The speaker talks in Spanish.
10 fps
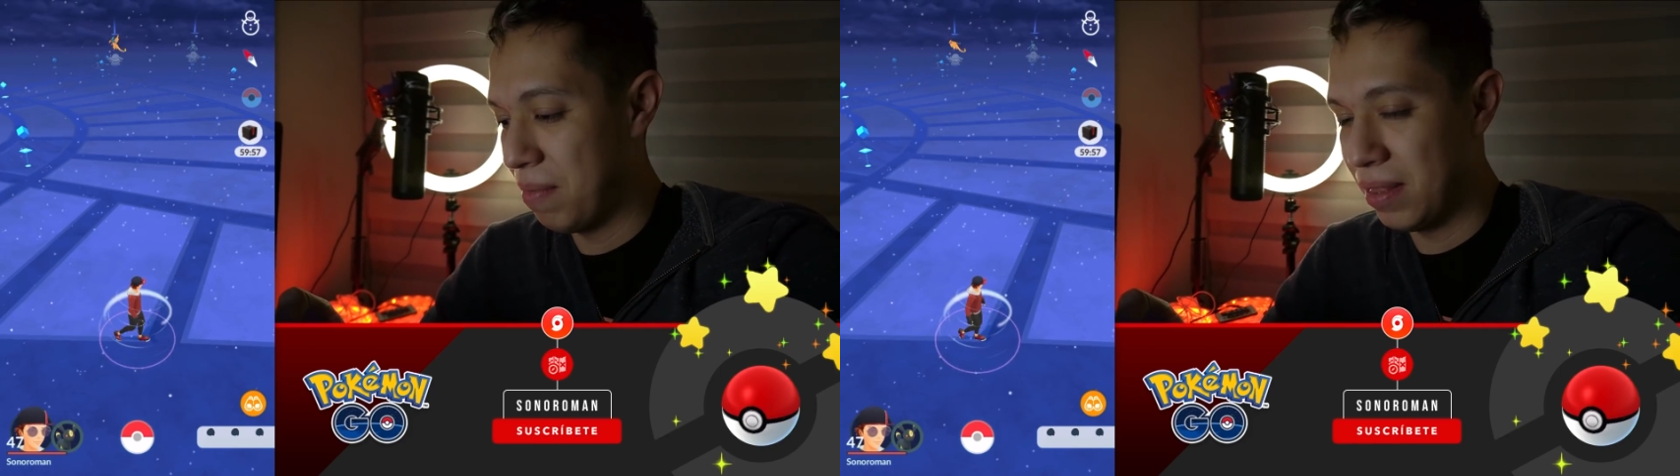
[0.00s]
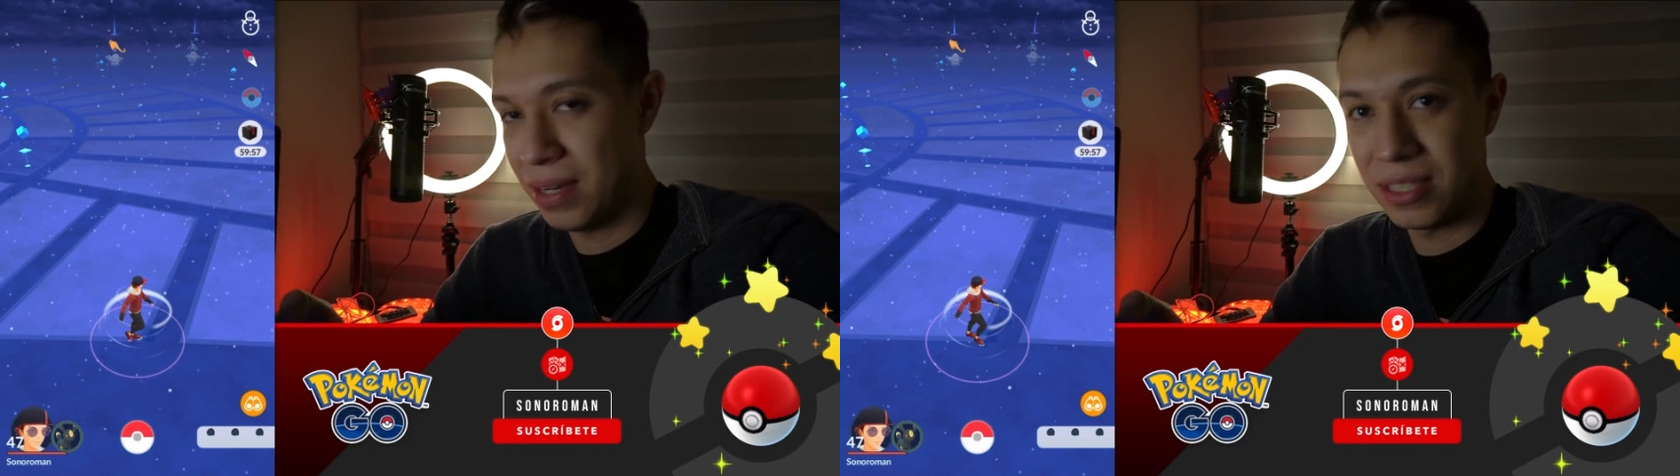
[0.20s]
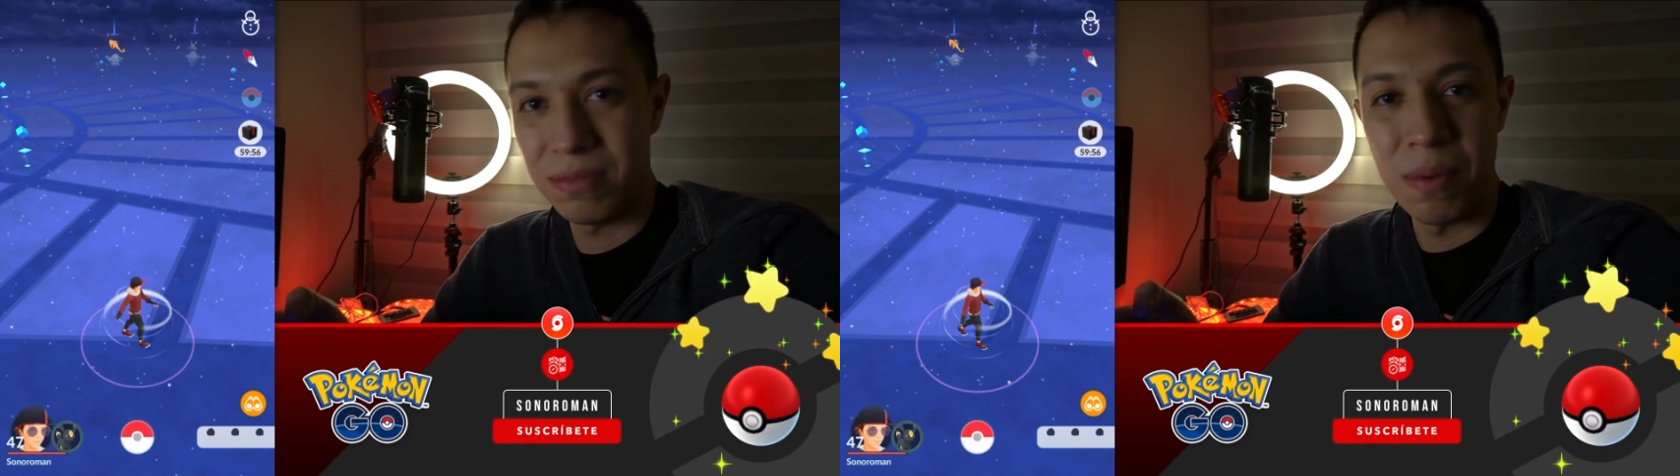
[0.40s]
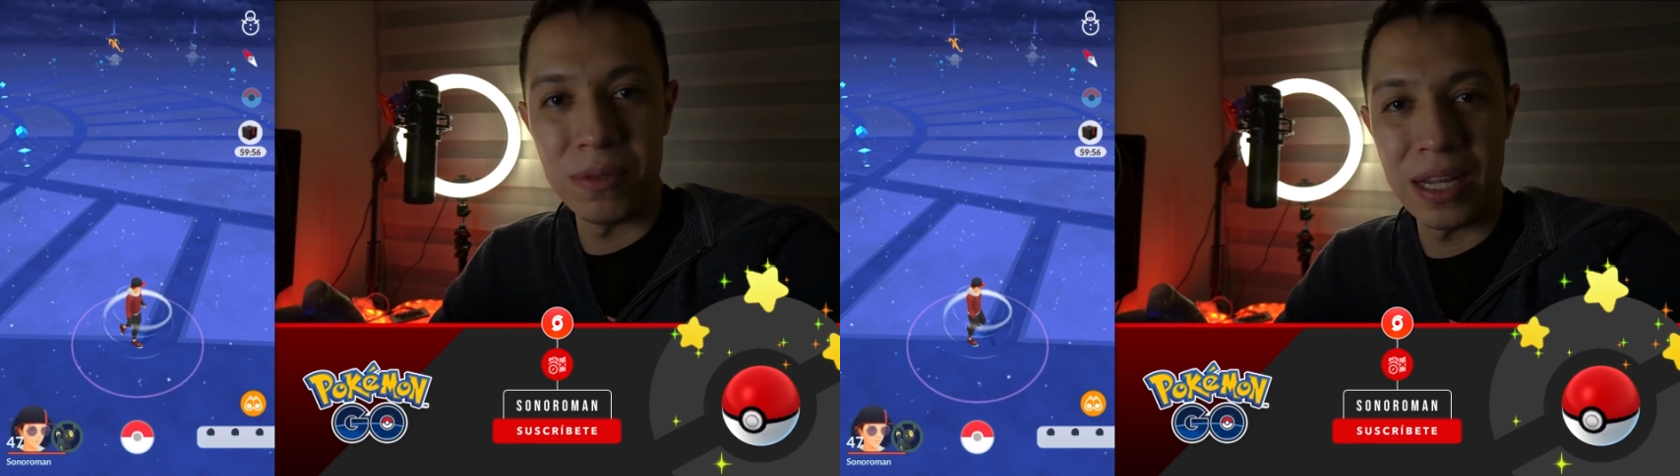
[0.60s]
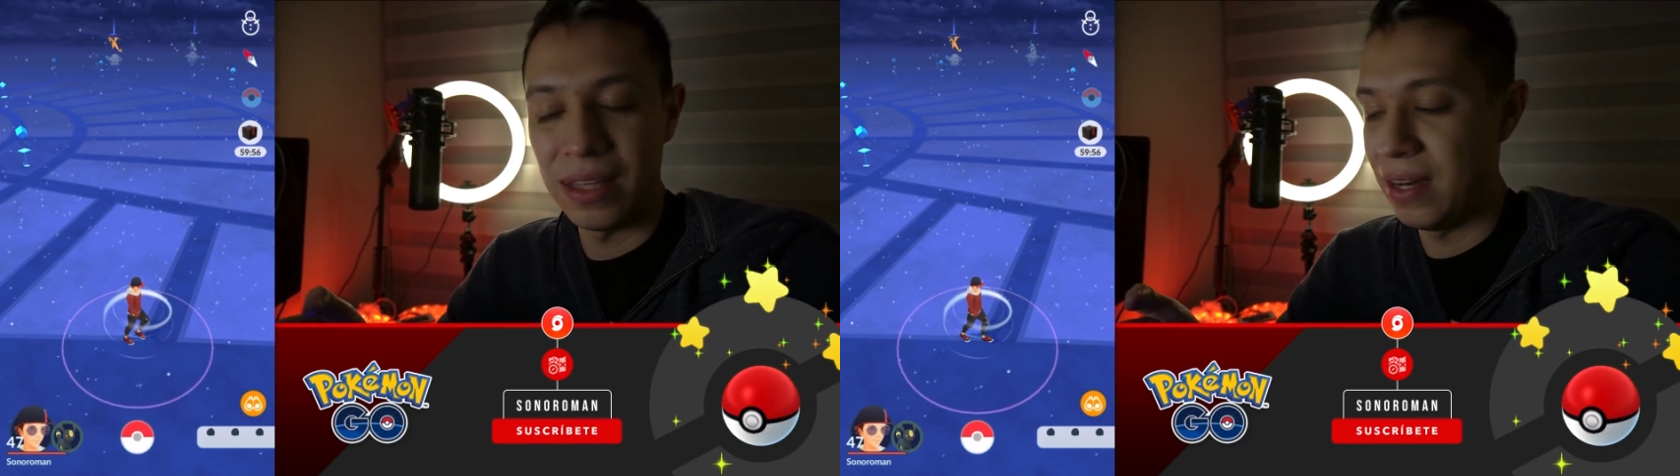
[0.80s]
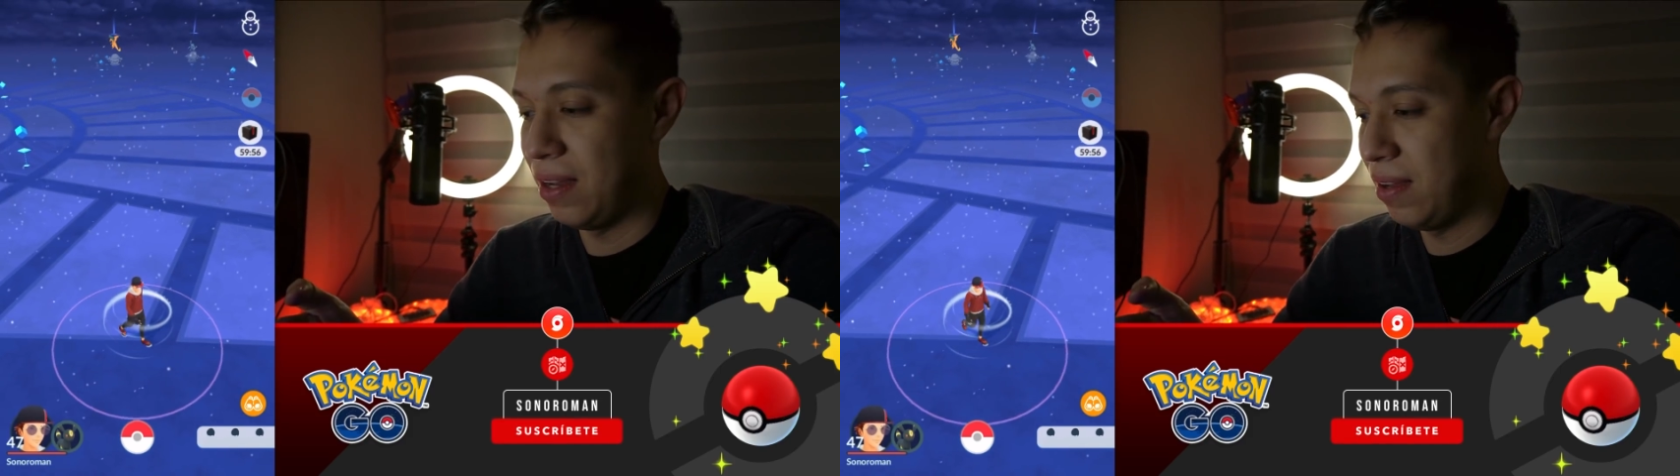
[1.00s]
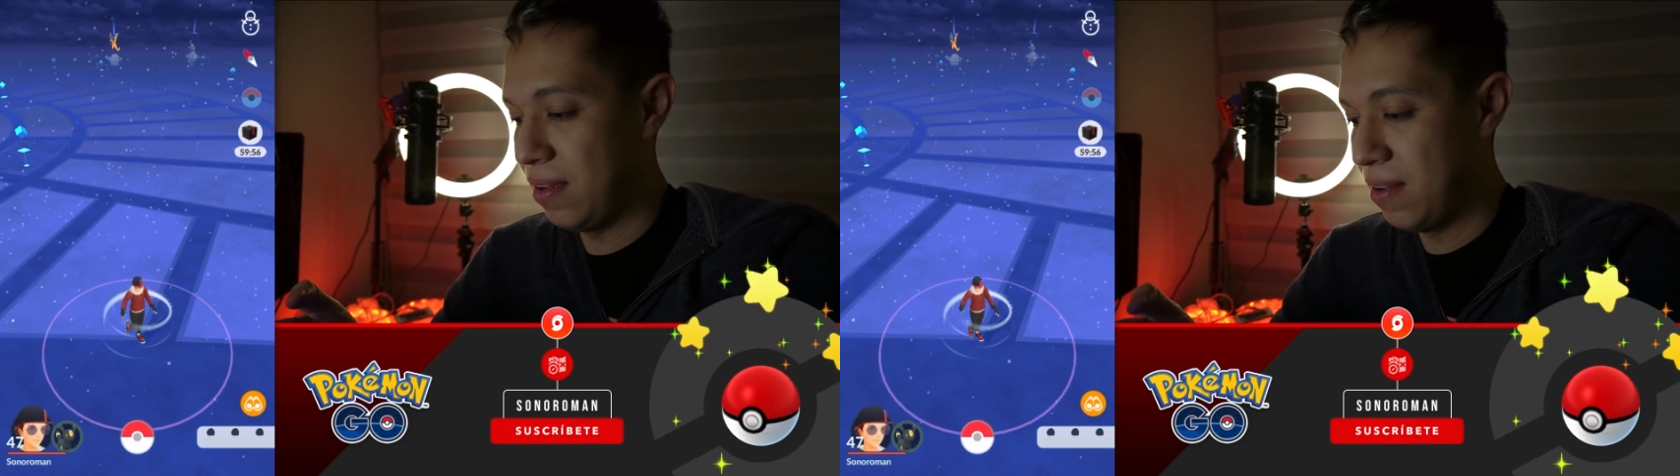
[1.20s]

mientras vemos la tele.